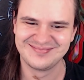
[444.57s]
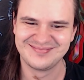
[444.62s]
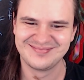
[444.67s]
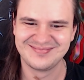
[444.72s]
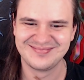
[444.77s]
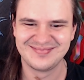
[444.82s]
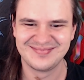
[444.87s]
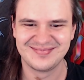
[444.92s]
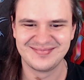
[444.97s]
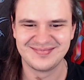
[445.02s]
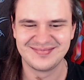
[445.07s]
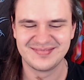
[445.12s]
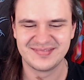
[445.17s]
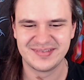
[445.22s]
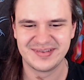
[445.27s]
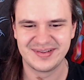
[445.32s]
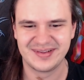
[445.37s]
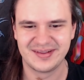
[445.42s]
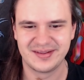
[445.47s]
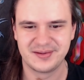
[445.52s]

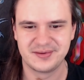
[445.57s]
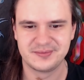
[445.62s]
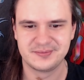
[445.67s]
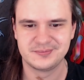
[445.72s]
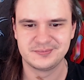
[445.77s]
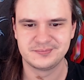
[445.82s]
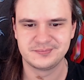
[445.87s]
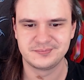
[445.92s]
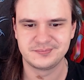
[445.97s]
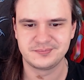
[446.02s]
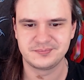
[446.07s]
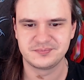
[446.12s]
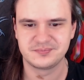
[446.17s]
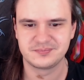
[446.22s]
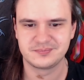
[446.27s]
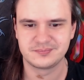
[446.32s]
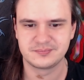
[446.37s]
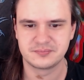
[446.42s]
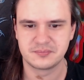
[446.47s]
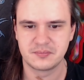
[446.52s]
Спрашивал-то, например.
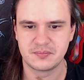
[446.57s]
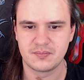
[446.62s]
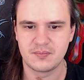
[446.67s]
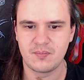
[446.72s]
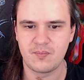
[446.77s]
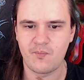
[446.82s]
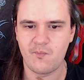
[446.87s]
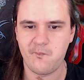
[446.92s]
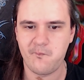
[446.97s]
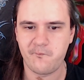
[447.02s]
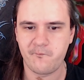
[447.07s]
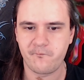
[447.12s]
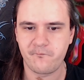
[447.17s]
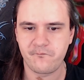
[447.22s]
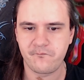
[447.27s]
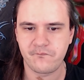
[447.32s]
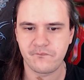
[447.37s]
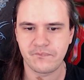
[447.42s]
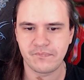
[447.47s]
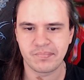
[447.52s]
Я
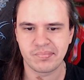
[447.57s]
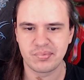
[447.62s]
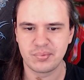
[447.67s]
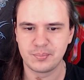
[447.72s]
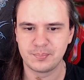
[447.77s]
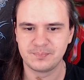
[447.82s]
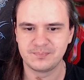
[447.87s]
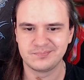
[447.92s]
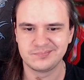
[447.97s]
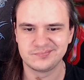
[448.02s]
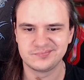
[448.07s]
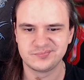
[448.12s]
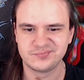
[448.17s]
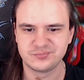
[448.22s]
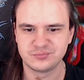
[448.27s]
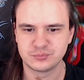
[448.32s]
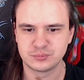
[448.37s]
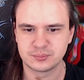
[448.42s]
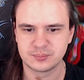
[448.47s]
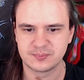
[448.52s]
думаю, сейчас меня какой-нибудь снайпер
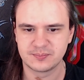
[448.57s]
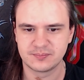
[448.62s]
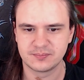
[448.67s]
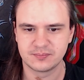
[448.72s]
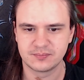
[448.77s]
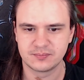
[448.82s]
не снял.